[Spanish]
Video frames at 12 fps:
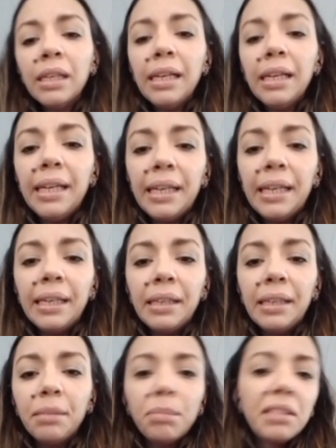
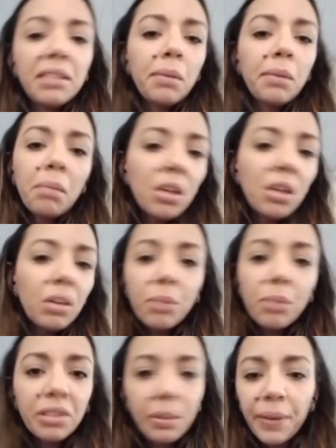Eh, ¿Me sirve a mí o le
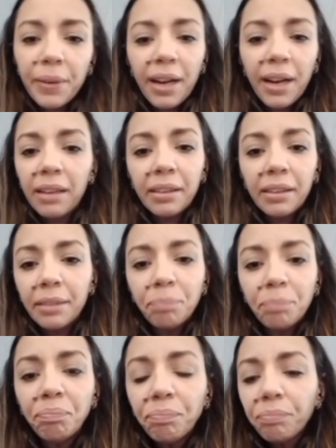puede servir a
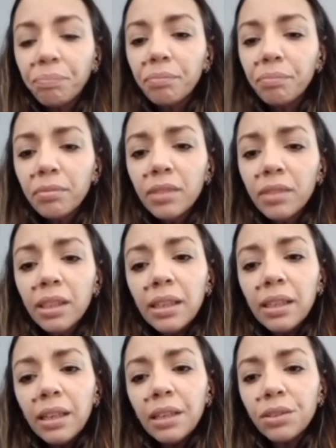alguien?
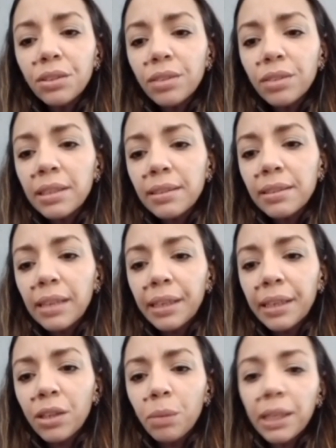Entonces,
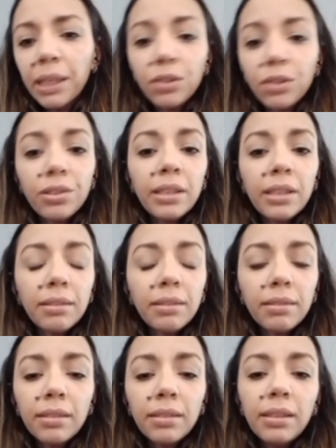en el 2014
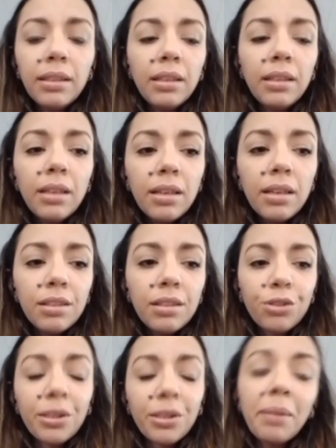
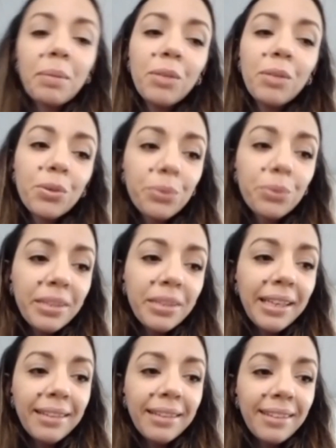yo estaba primero con un
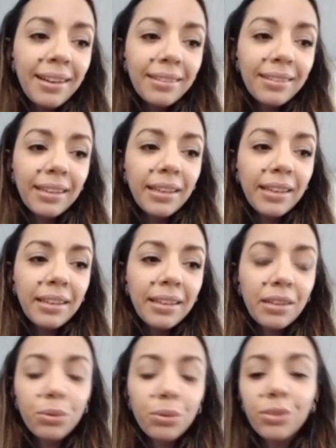psiquiatra que
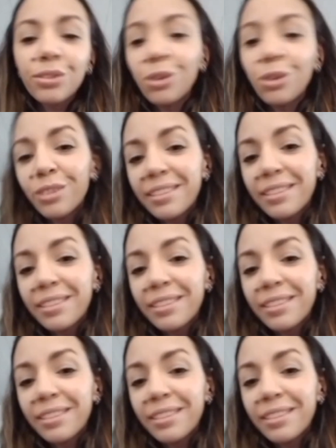resultó no ser